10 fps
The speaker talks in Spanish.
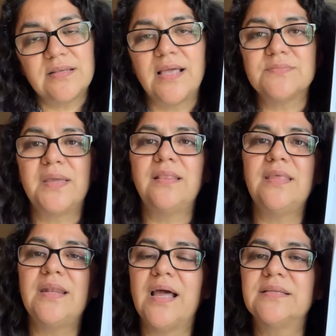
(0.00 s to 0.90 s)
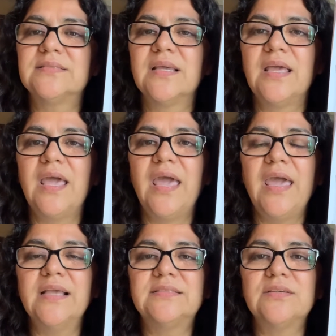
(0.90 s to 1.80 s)
Las mentiras
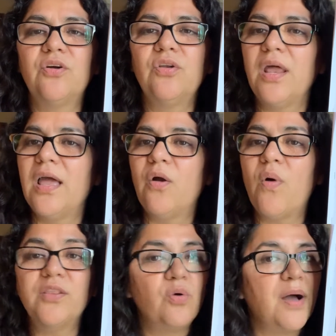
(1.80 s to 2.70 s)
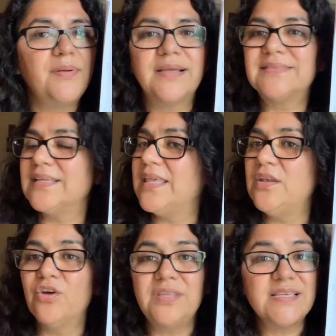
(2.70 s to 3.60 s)
son cuando hablas y
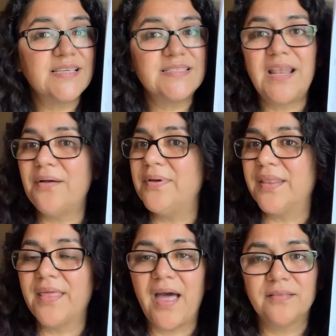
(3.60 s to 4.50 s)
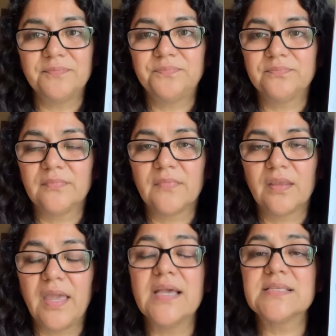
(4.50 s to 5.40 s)
no dices la verdad,
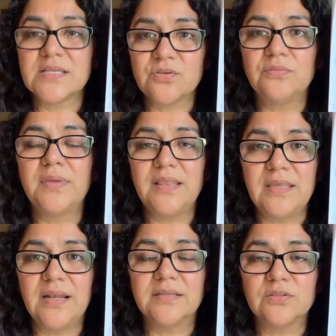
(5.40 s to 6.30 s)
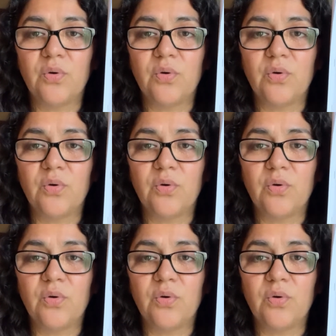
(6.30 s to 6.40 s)
esas son mentiras.